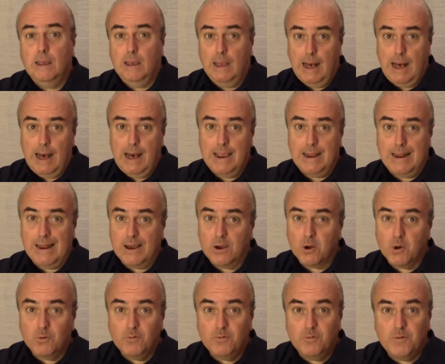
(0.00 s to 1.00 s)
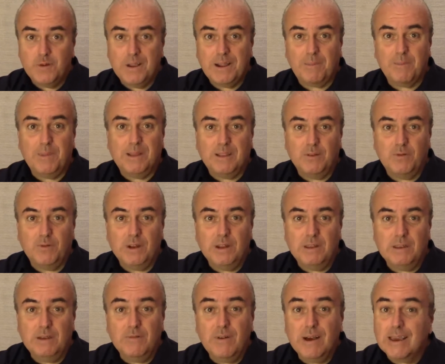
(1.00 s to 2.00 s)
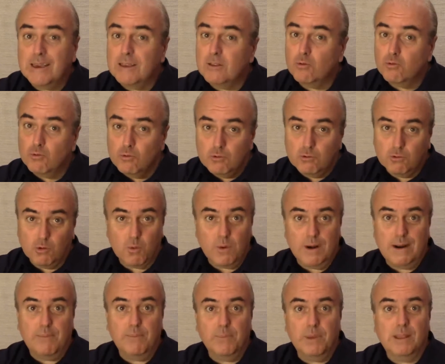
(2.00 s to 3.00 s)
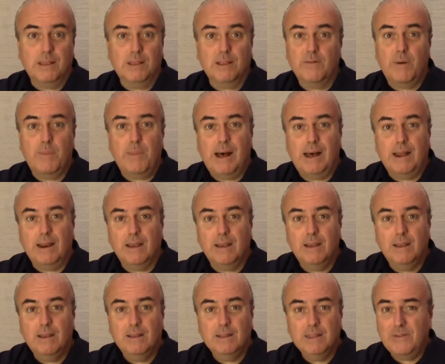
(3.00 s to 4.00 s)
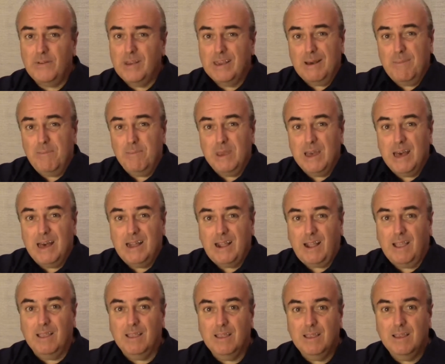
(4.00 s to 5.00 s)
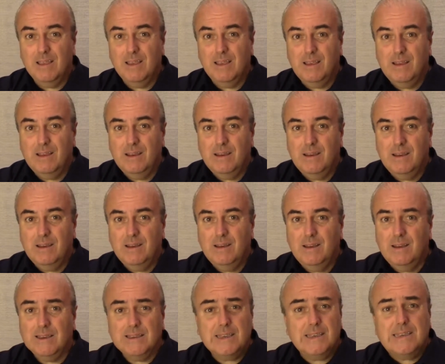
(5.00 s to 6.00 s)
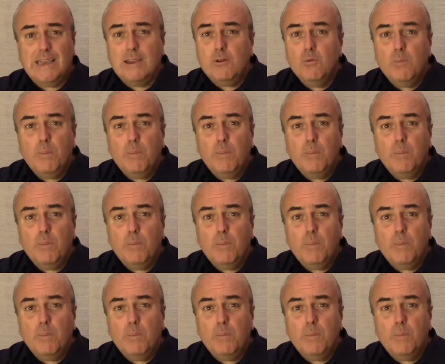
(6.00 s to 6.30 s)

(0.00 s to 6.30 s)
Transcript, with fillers: hai la conferma definitiva che tutto quell'ambiente va male, Devi cambiare. Se sei in un